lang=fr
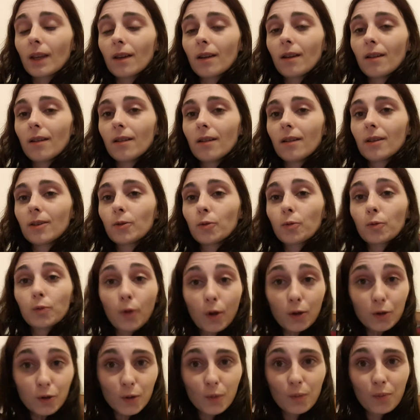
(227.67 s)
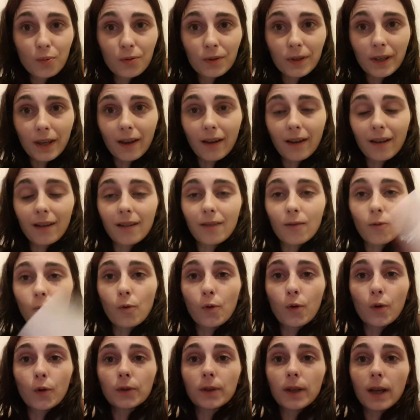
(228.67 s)
euh, donc dans ce bouquin, on
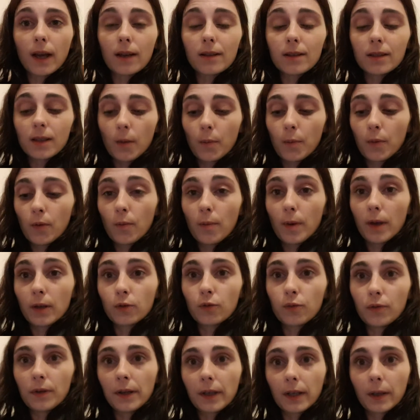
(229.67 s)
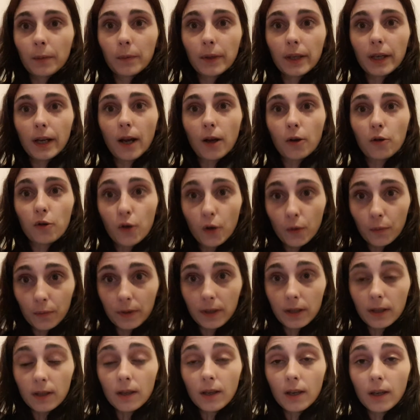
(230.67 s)
retrace un peu bah, tous les crimes qu'elle a
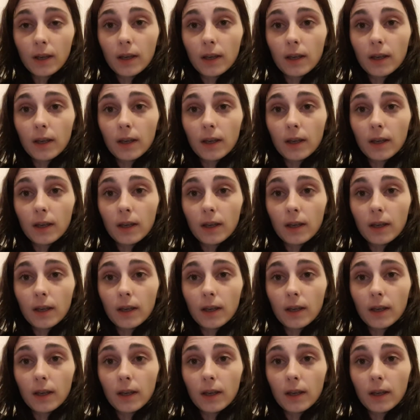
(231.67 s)
commis